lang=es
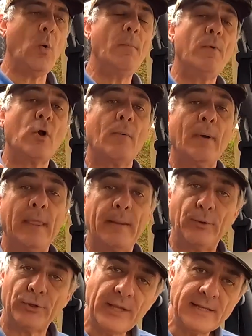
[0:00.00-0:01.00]
un poco más de
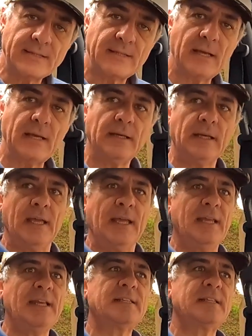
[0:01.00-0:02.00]
potencia
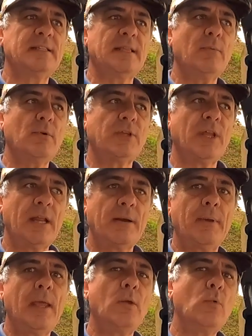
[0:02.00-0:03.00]
y necesitamos tener
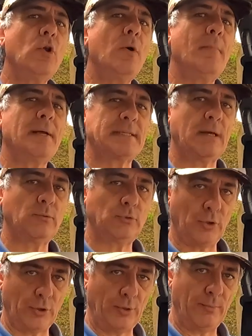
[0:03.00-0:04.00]
vehículos más
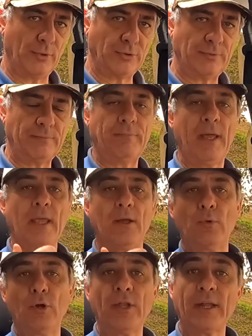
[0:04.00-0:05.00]
autónomos,
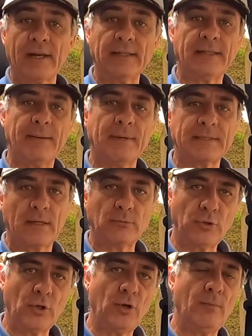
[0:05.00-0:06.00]
vehículos de arrastre más
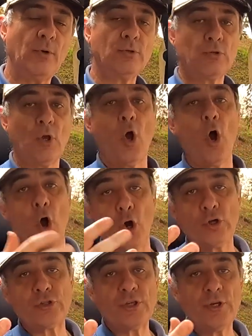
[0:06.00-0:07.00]
autónomos
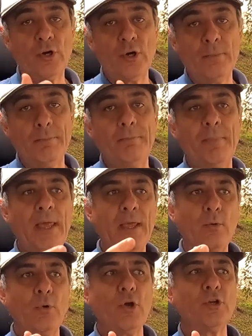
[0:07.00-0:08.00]
o si no,
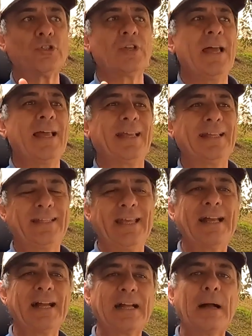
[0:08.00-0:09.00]
vehículos que
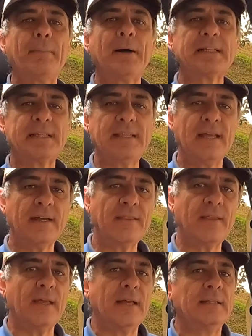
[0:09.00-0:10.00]
tengan capacidad
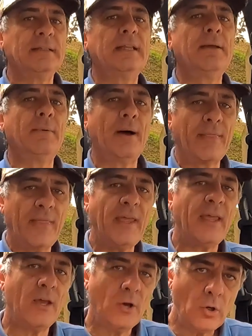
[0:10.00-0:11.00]
de
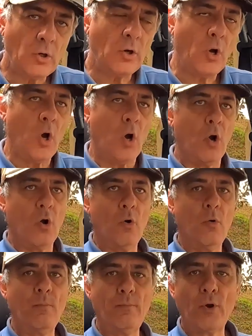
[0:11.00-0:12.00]
vadeo o
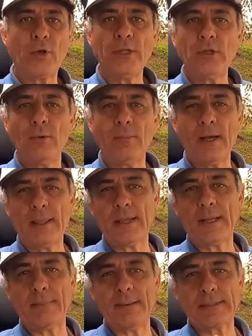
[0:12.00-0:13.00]
un poquito más de
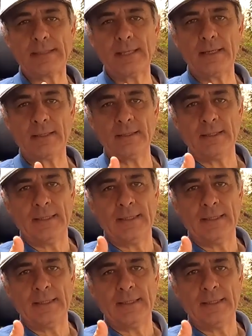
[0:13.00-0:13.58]
capacidad